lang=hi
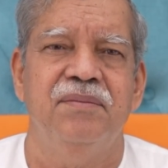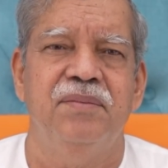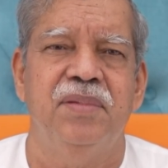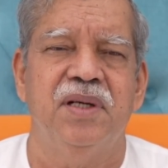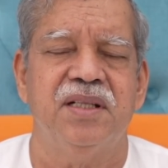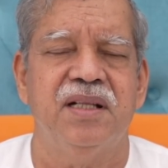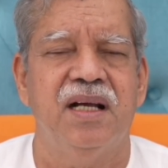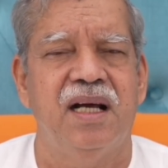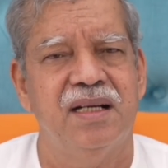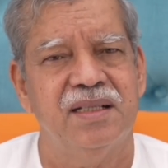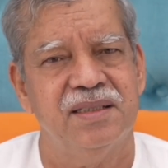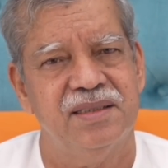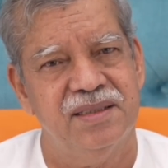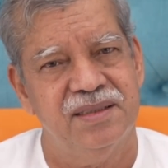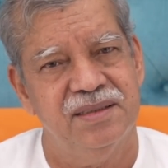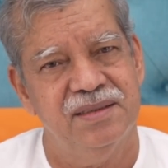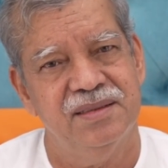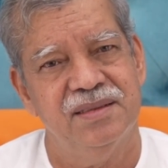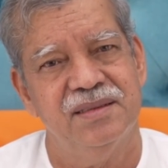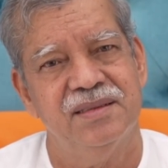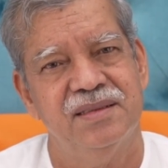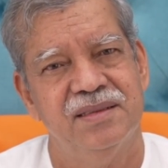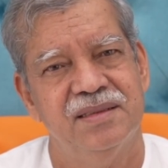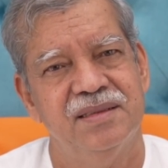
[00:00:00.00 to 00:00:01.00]
पदार्थ
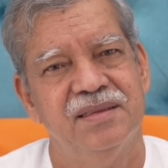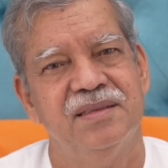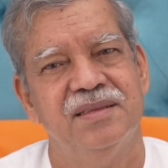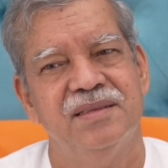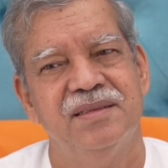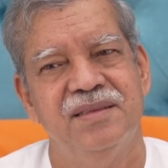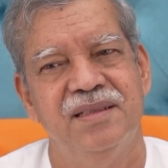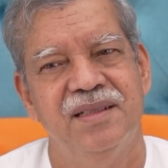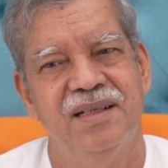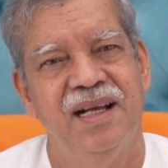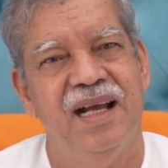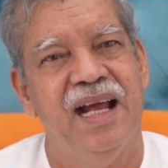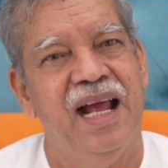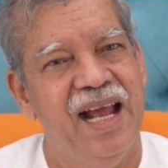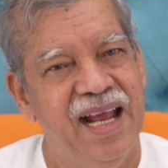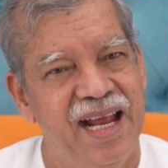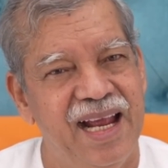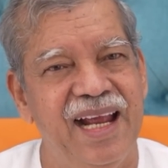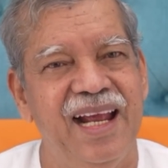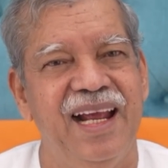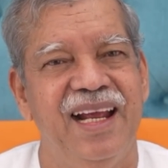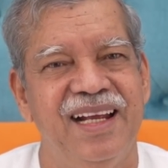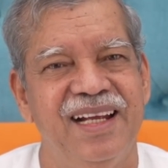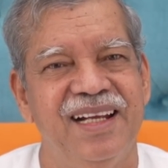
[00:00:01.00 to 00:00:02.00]

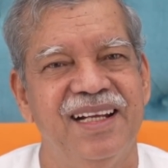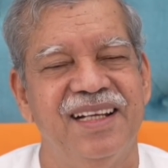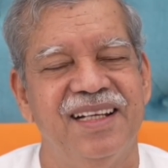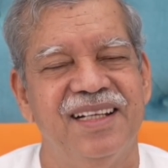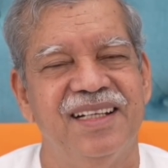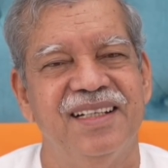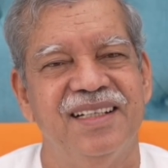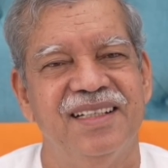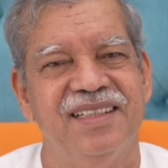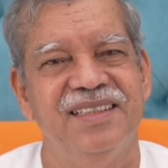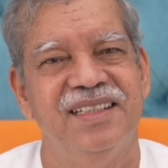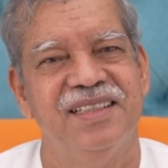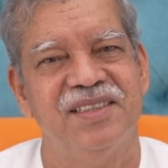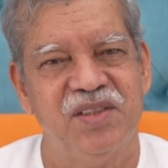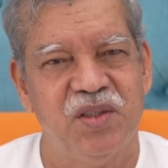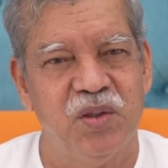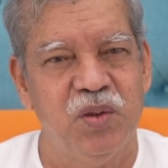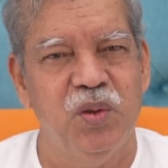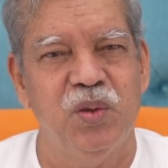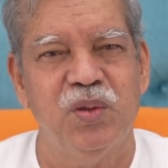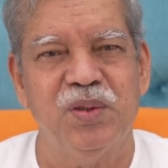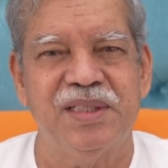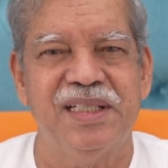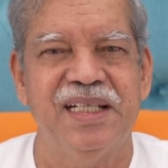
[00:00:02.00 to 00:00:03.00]
है ये
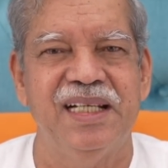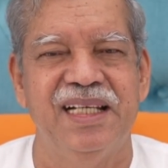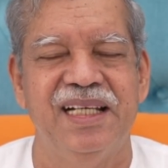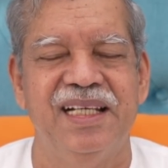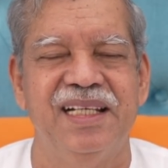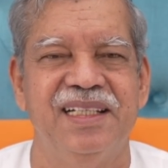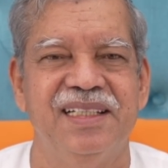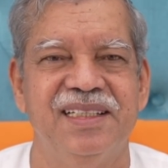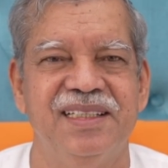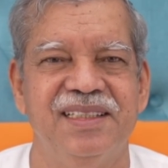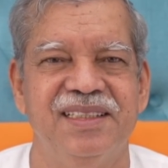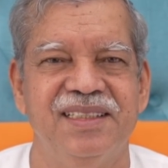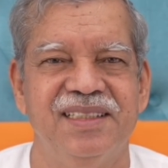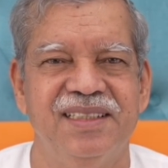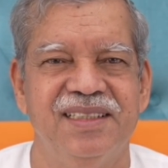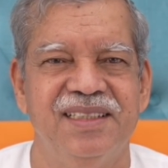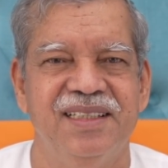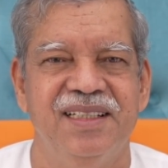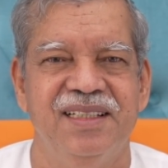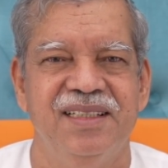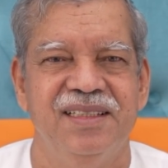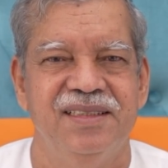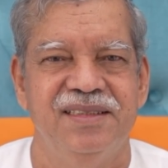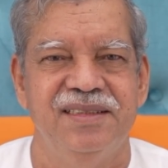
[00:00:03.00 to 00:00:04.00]
स्रोत है
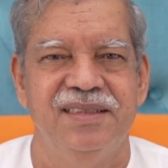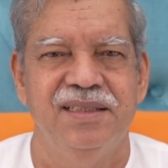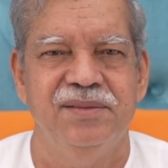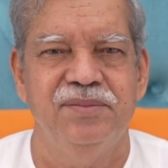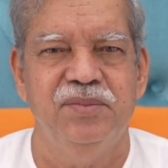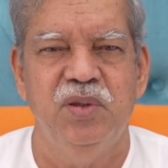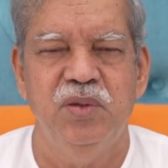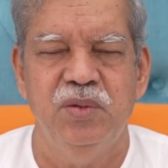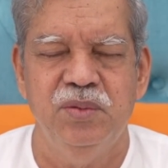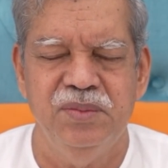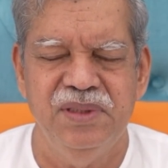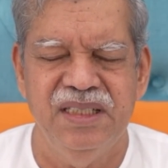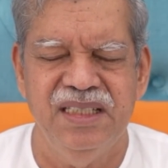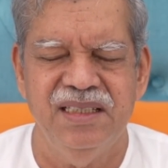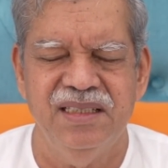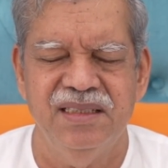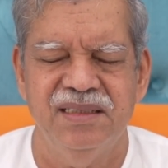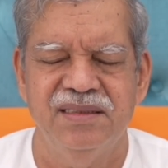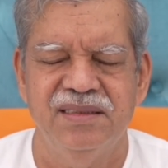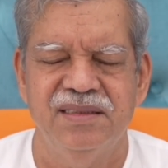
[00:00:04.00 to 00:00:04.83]
ये भूमि